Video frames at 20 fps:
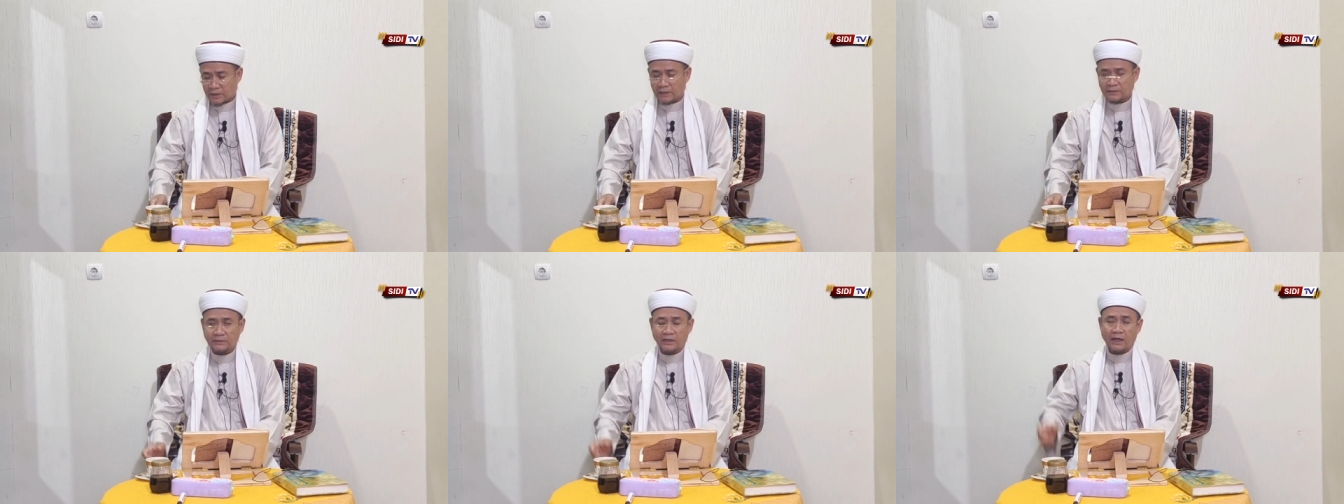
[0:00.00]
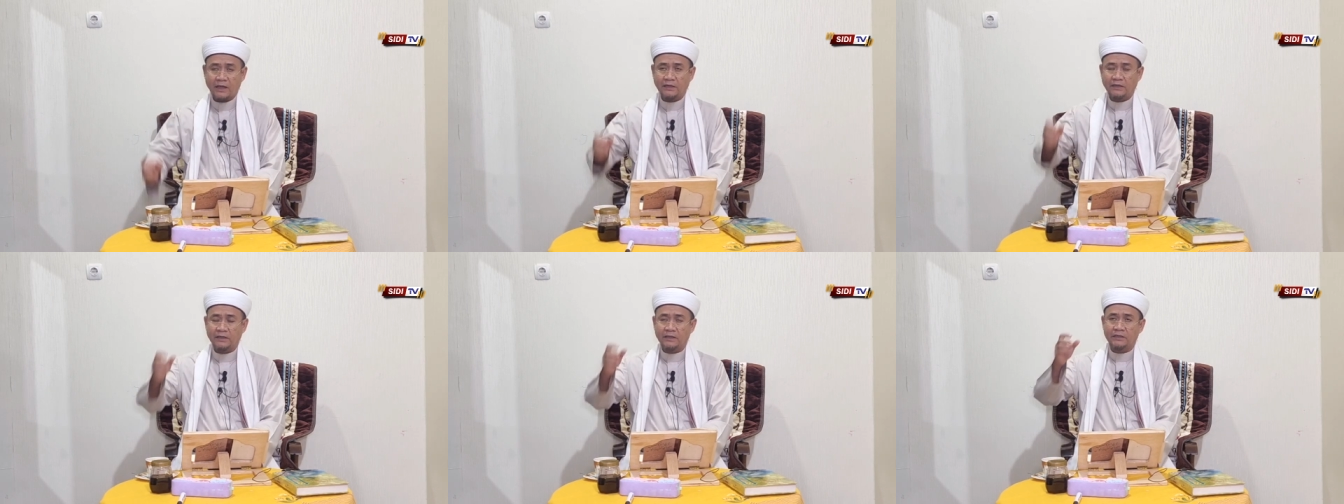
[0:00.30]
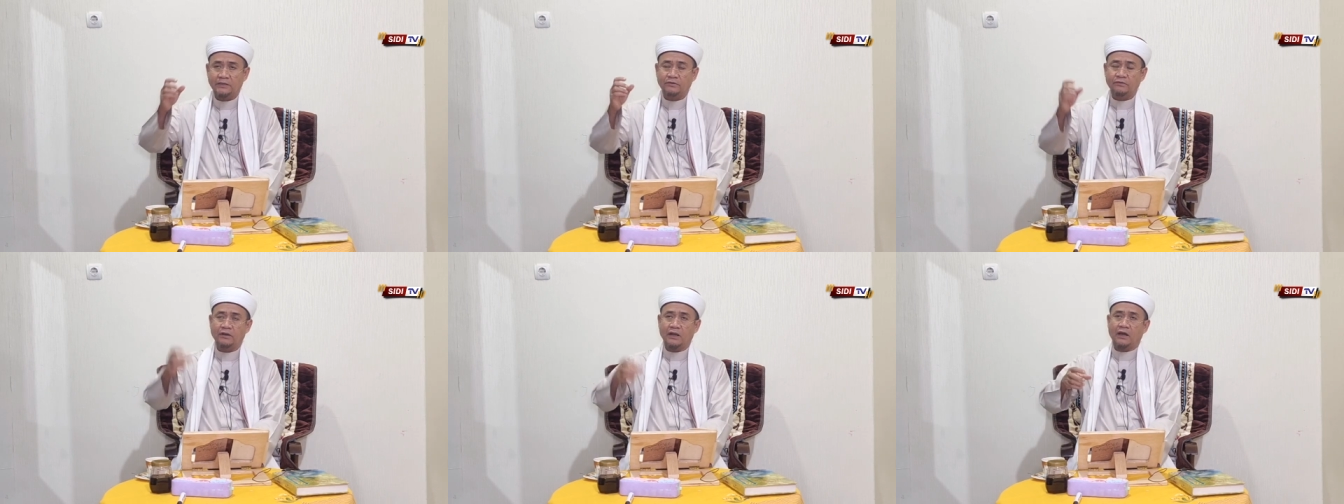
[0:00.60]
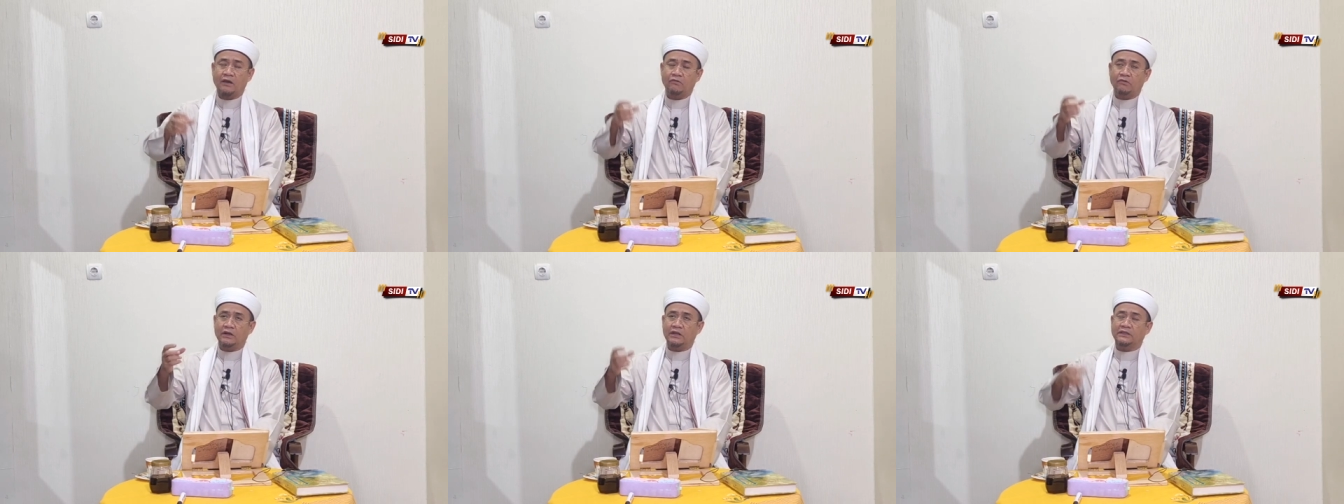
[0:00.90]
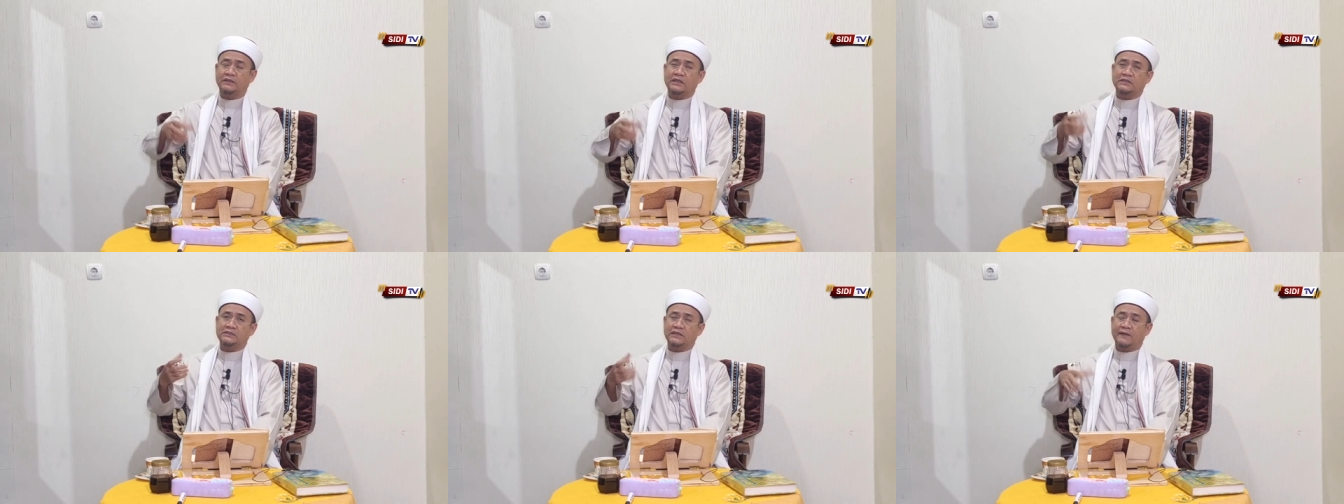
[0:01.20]
Katakan itulah
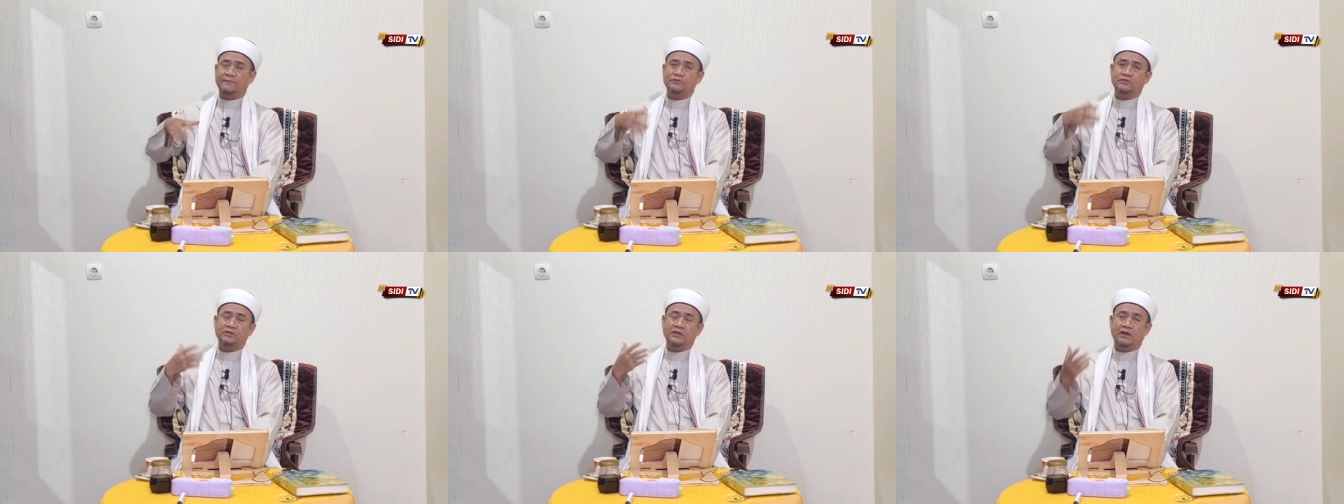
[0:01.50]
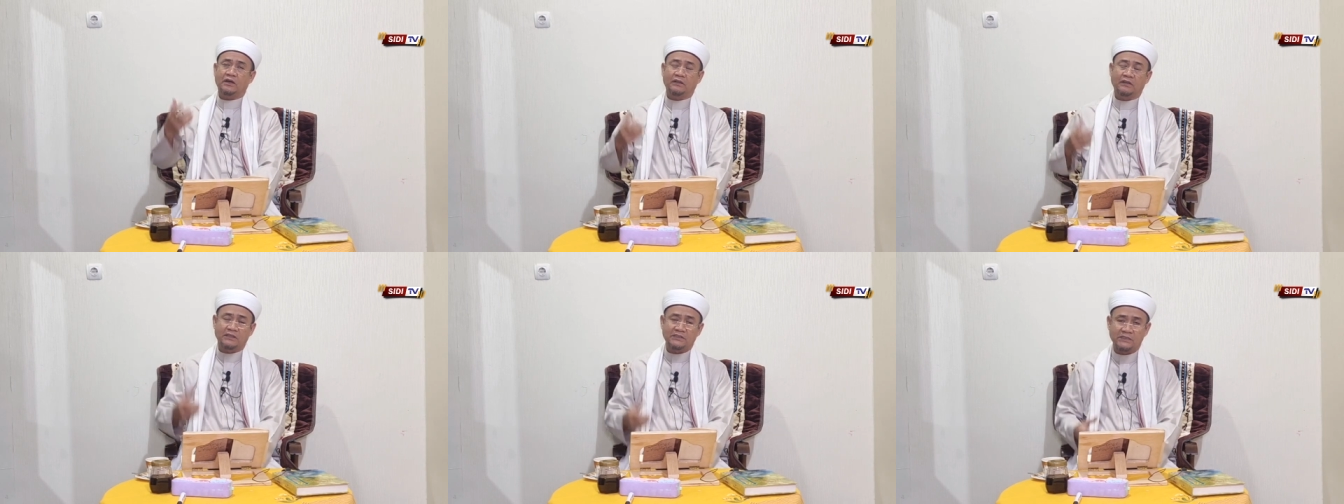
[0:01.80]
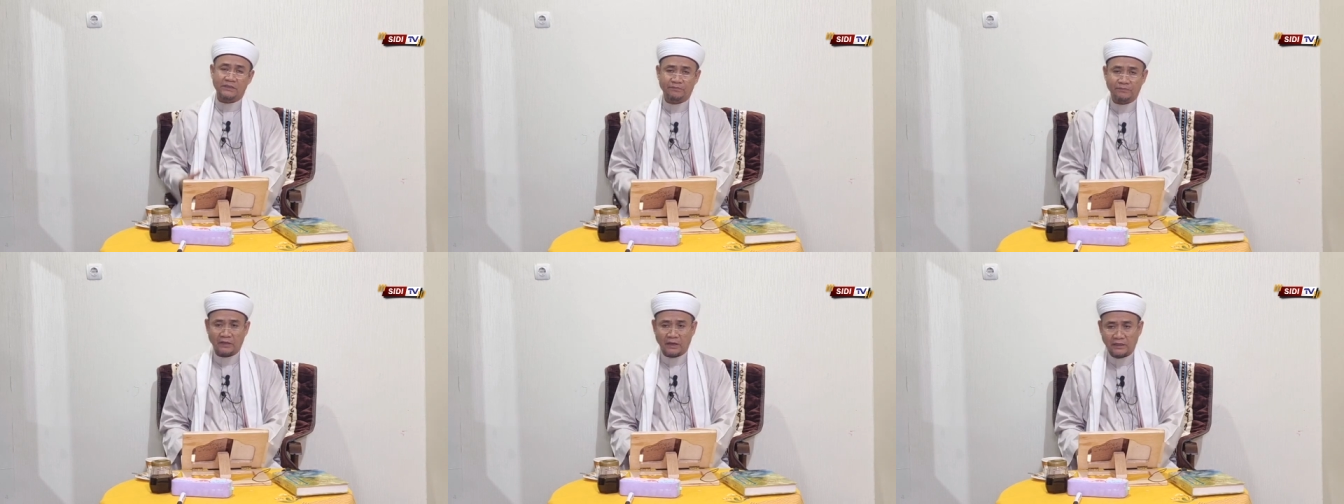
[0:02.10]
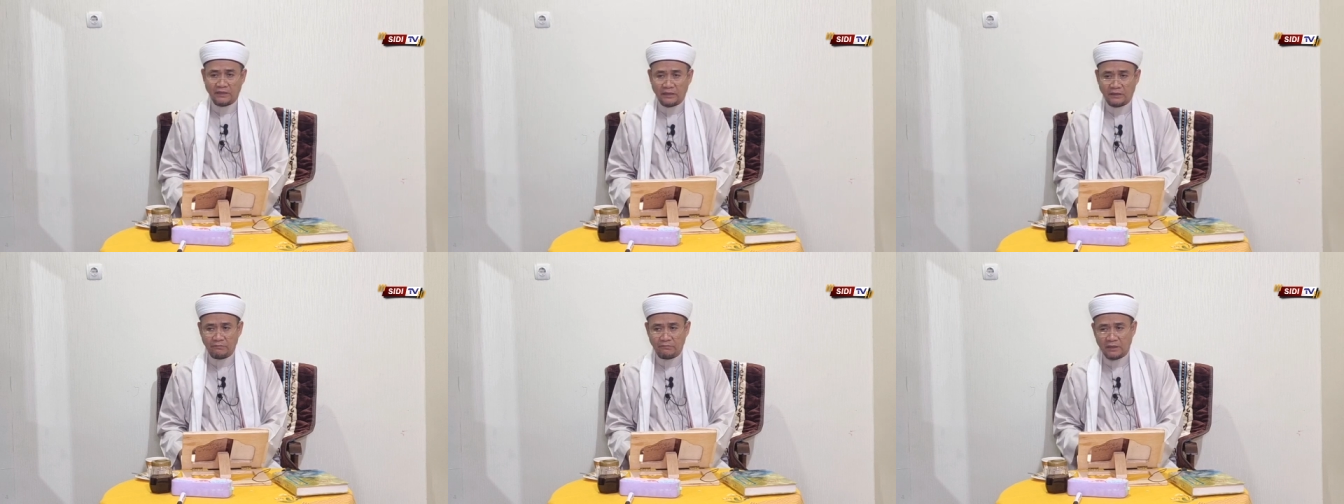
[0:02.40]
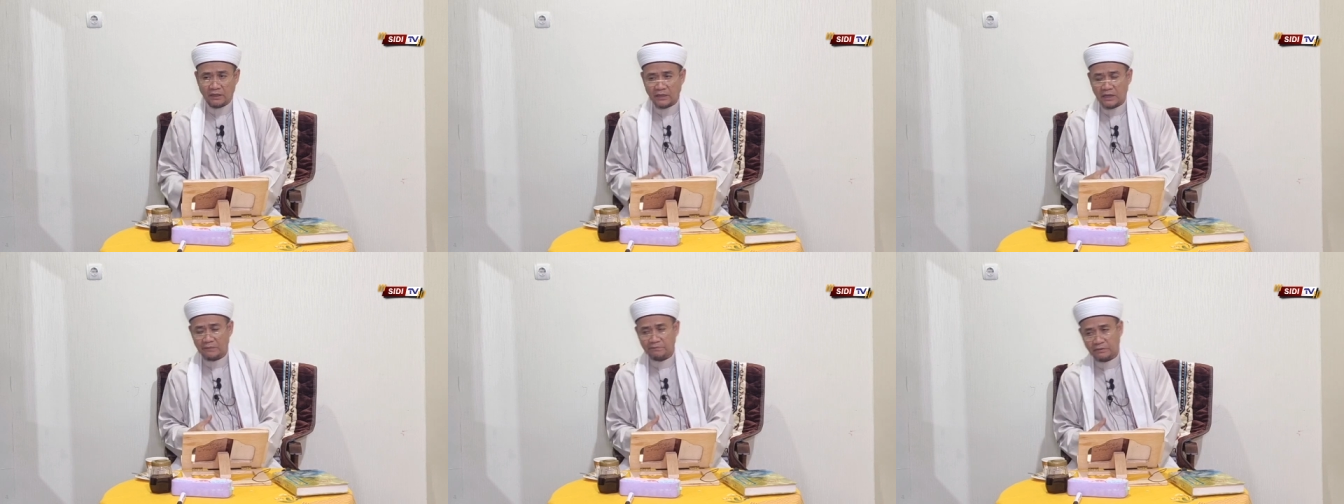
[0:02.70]
kualitas nafsu yang Allah
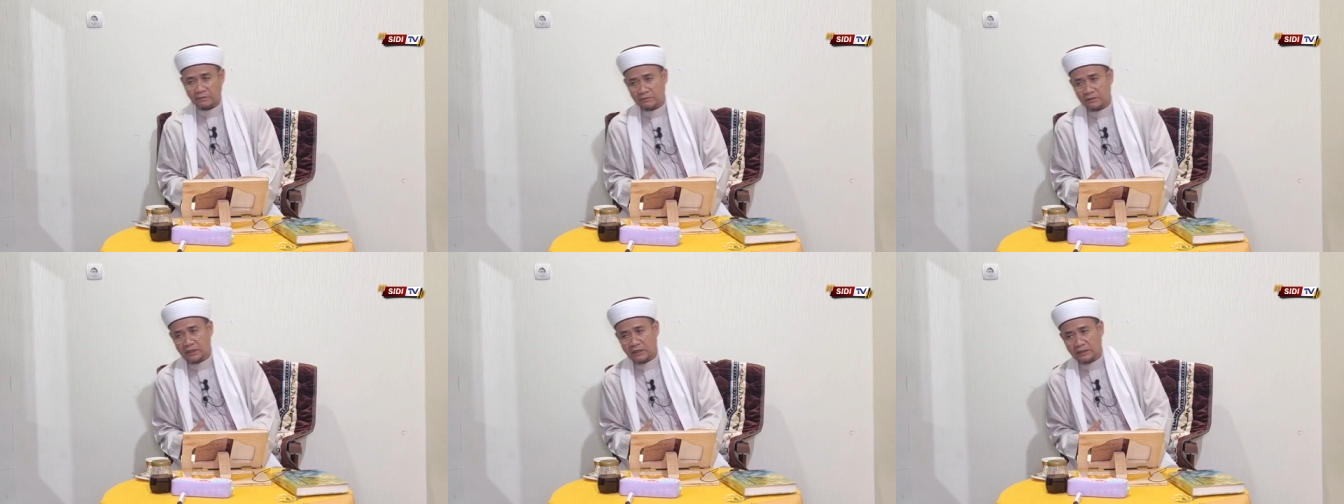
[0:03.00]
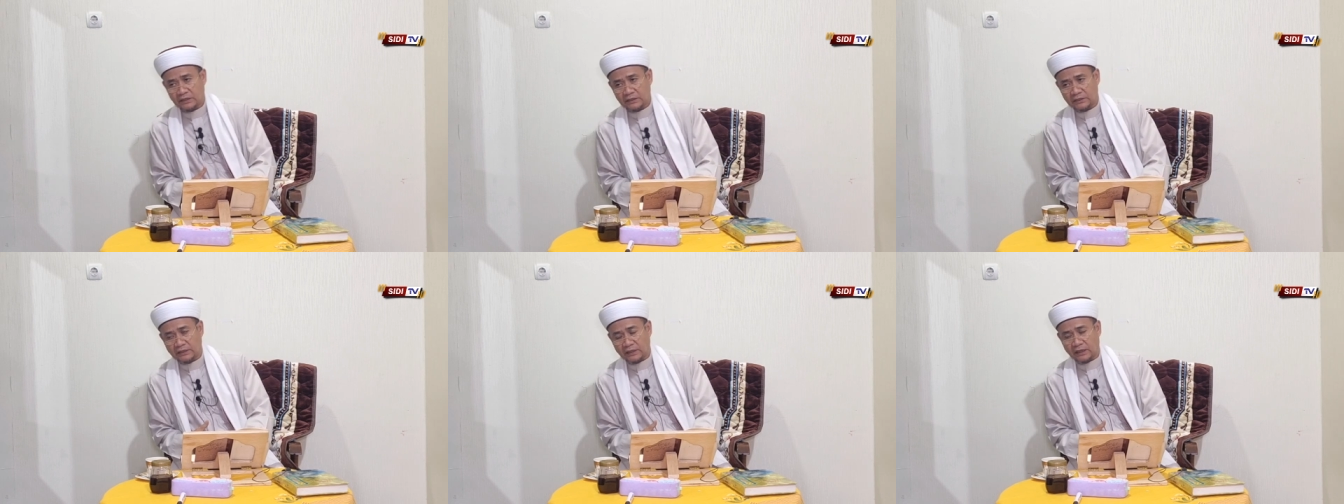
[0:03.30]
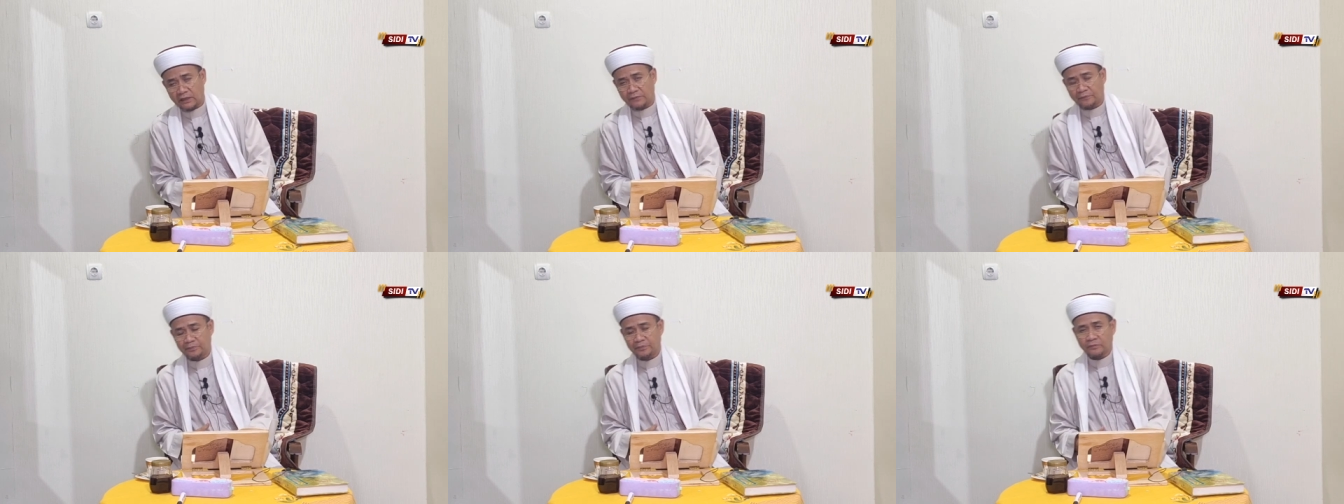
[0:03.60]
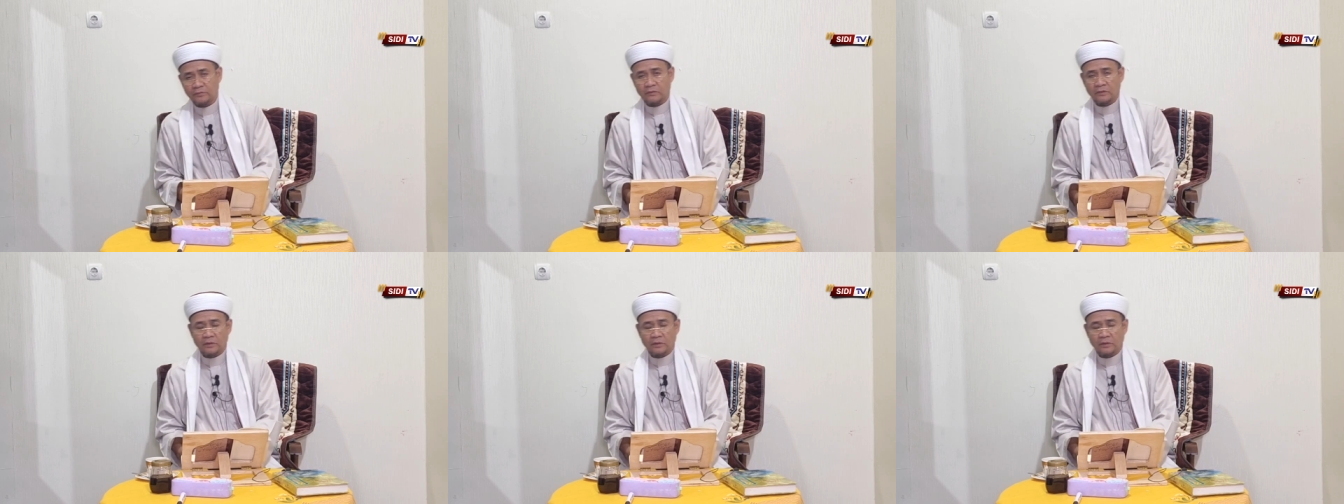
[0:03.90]
ciptakan. Maka apabila kita